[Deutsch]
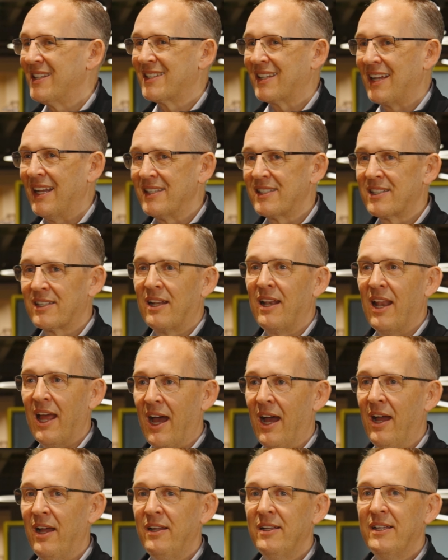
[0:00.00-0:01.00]
ist ganz
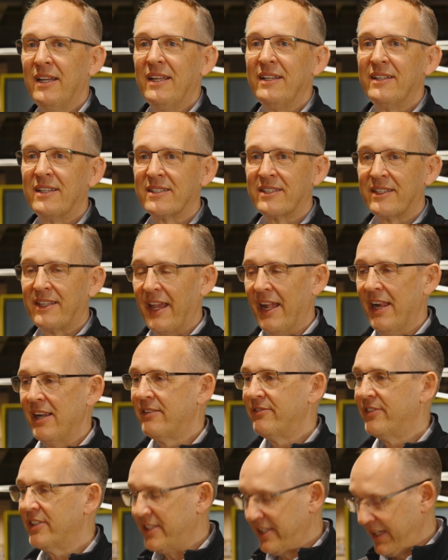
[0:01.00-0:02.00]
klar, das
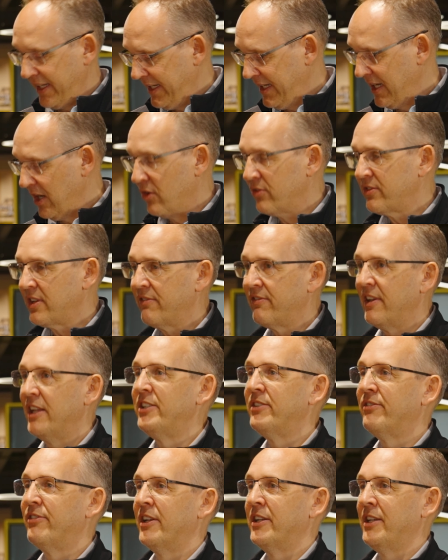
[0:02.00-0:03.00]
Geld wird hier auf der
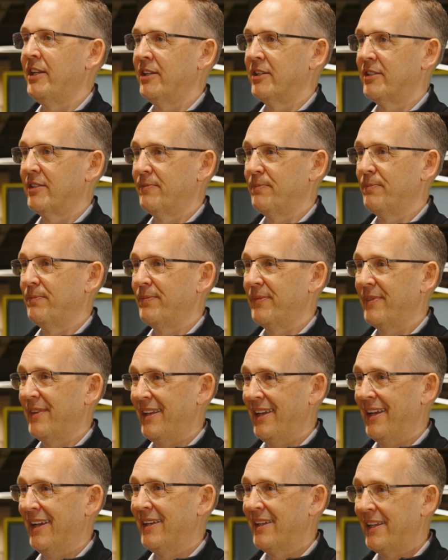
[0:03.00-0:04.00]
Fläche verdient.
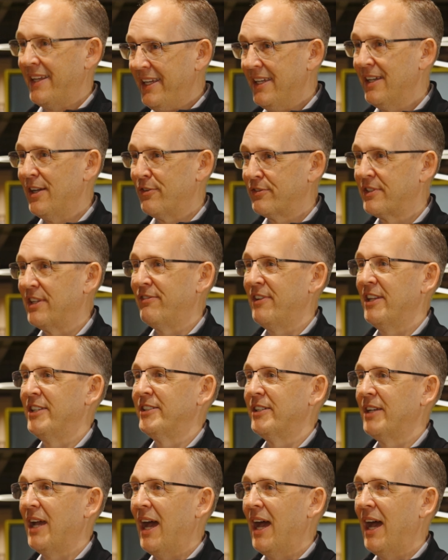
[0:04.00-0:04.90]
Ja, hier auf der Fläche.